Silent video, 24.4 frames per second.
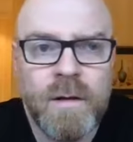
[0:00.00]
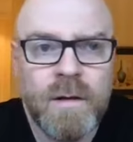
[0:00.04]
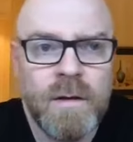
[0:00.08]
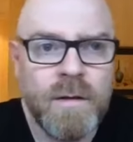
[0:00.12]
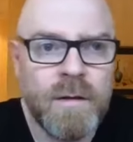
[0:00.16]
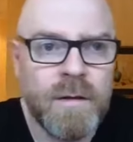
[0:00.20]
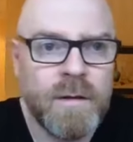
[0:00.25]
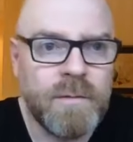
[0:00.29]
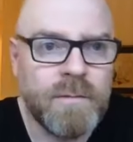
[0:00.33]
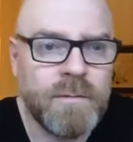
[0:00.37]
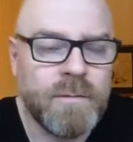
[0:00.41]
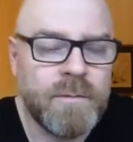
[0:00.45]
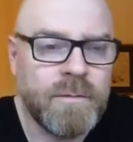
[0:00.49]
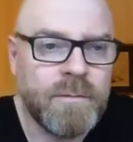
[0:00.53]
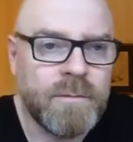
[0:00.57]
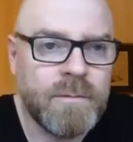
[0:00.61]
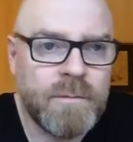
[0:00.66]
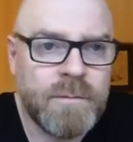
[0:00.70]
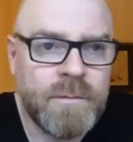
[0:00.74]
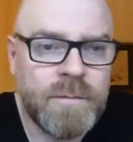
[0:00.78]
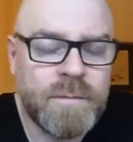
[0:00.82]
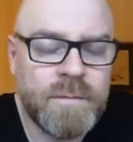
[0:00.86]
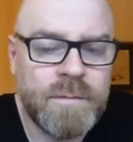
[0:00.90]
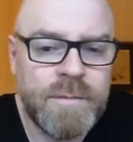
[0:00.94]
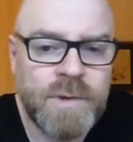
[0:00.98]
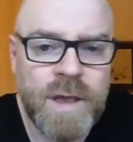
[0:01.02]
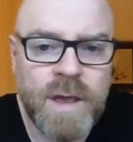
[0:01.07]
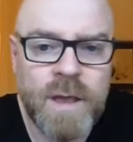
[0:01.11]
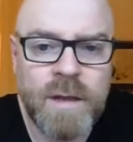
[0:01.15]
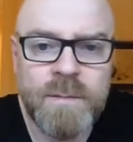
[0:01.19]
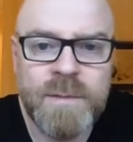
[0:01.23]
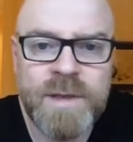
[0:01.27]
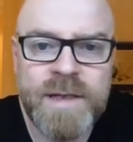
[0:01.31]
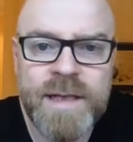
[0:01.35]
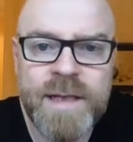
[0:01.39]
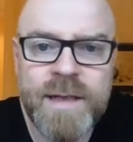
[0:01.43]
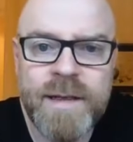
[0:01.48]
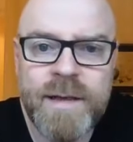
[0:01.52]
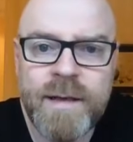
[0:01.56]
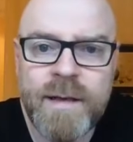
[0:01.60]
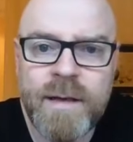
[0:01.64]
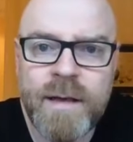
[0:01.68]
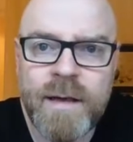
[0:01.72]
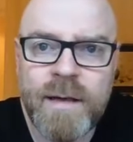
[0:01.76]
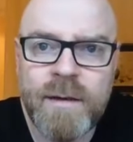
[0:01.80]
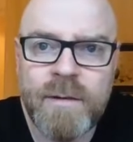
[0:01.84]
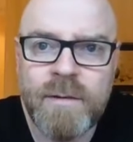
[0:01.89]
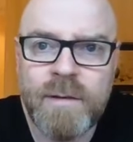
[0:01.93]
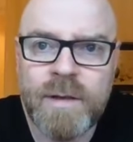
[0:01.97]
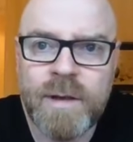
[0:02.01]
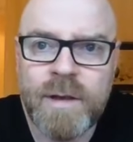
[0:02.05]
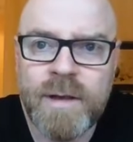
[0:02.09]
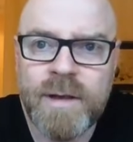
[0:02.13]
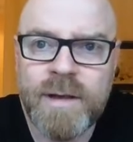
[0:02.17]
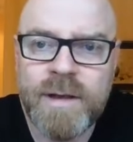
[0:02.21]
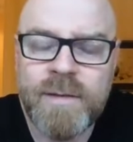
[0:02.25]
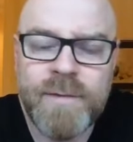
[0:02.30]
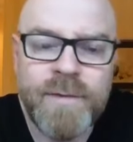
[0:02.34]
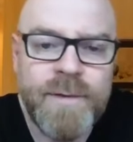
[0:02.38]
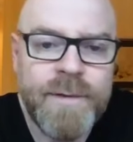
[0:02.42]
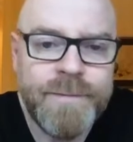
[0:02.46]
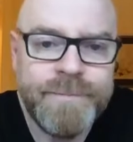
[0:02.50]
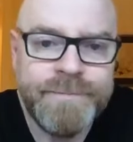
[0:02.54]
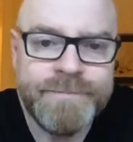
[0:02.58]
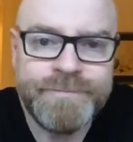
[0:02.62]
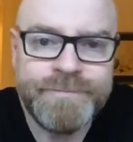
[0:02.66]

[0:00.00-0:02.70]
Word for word: ähm, ja, mit Edeka oder Rewe.